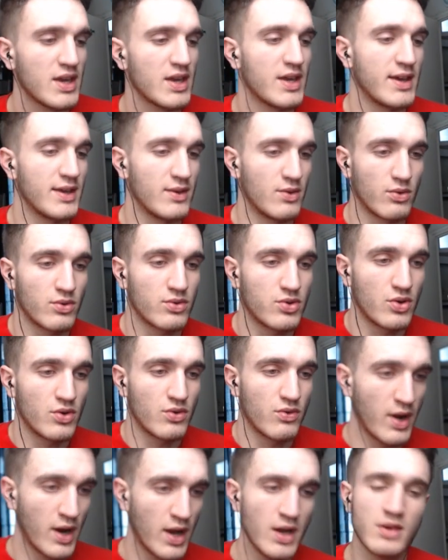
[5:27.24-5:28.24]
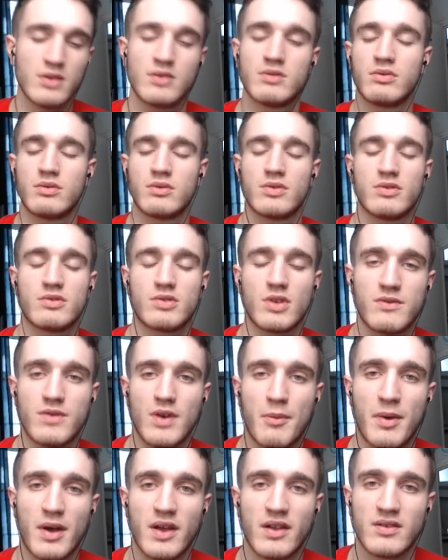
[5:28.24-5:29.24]
Et donc euh, voilà, donc si euh, tu envie de faire
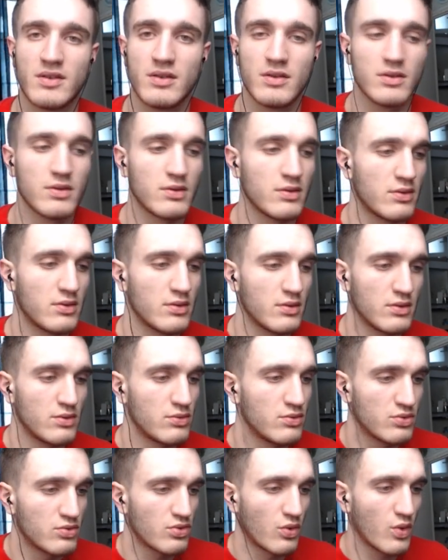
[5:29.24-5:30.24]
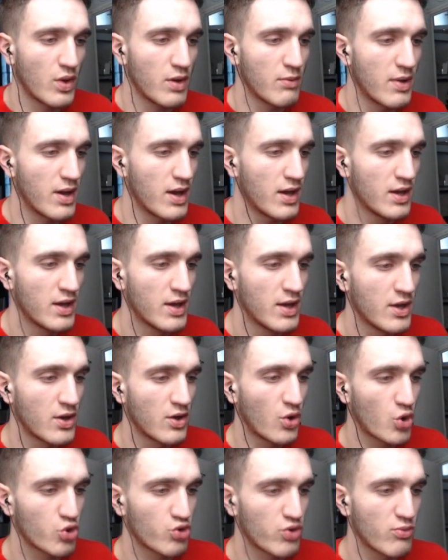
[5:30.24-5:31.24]
partie euh, du tournoi, bah
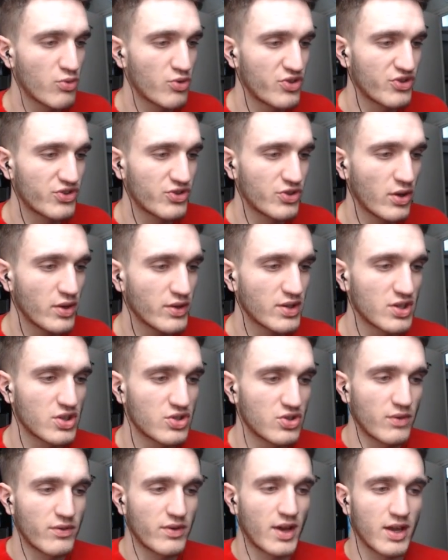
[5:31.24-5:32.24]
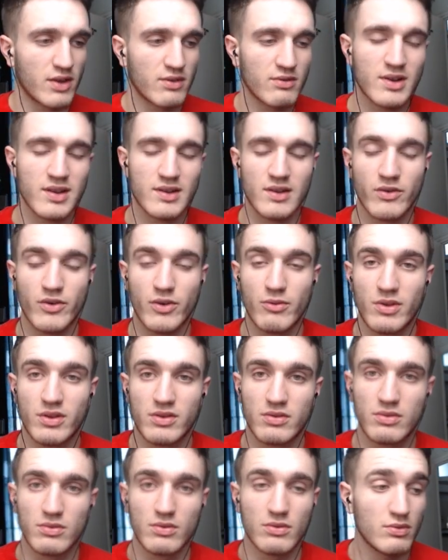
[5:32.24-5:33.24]
rejoins mon Discord et je t'enverrai toutes les
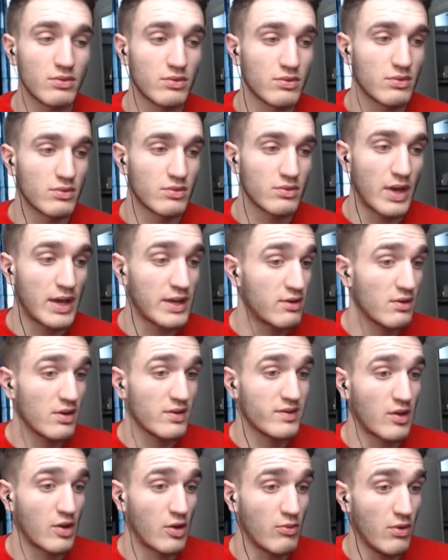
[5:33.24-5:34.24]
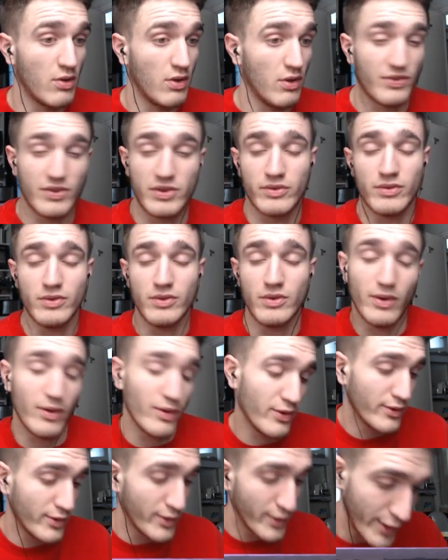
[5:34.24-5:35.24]
informations, à quelle heure ça commence et tout.
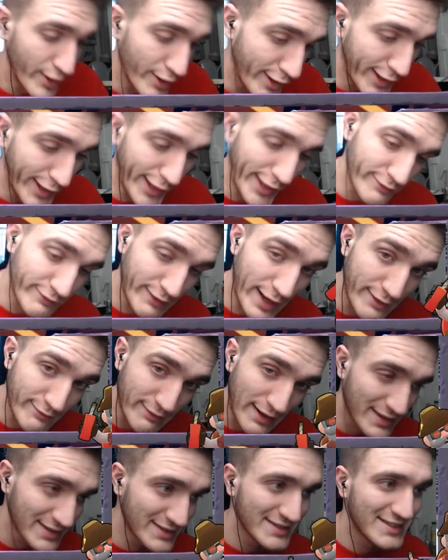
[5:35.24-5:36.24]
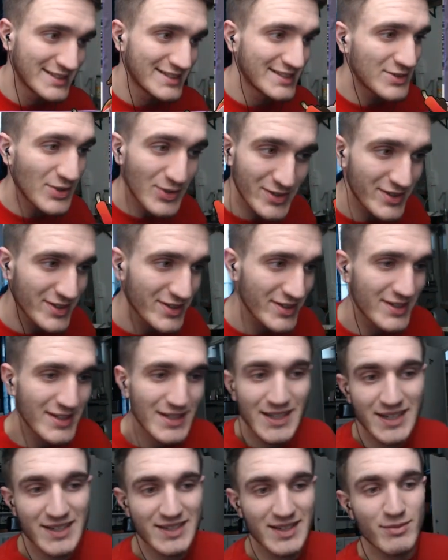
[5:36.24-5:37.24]
et voilà quoi. Donc
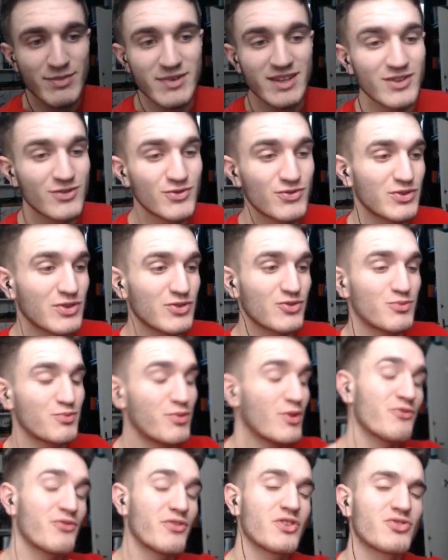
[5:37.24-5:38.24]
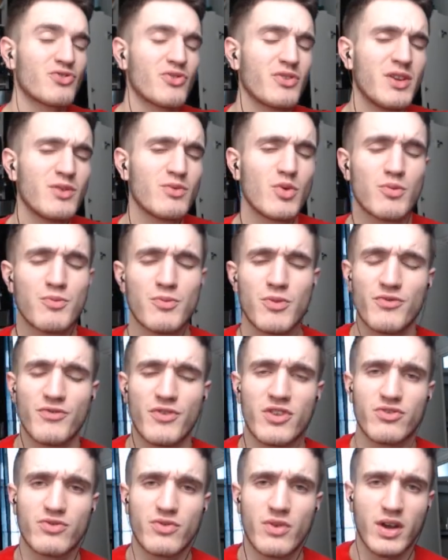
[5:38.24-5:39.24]
les amis, je vous souhaite une bonne fin de journée ou une bonne
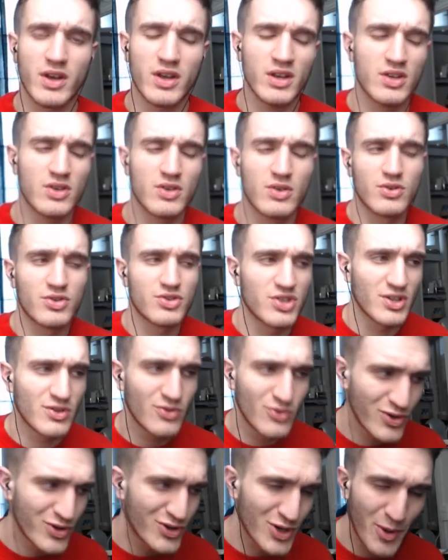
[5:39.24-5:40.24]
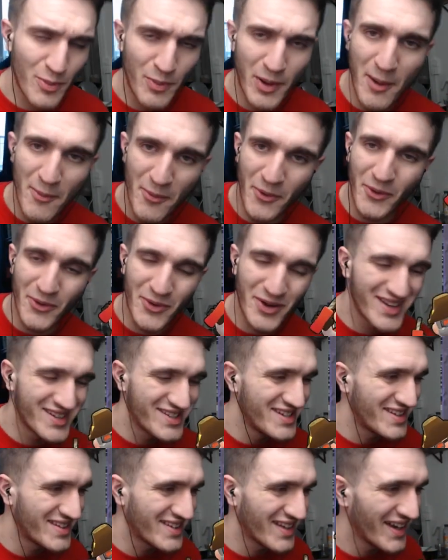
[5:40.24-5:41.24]
fin de soirée. J'ai toujours pas pourquoi je
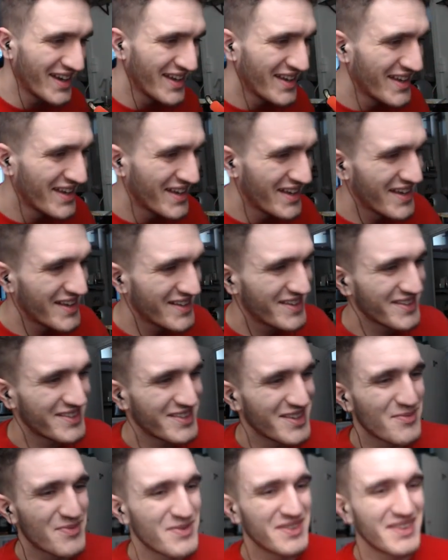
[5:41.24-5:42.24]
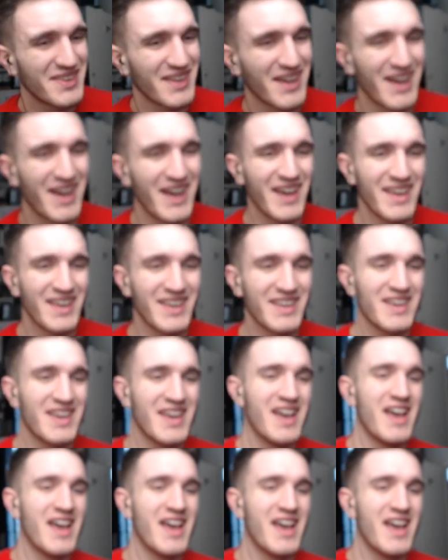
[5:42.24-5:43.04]
dis ça. C'était Strike.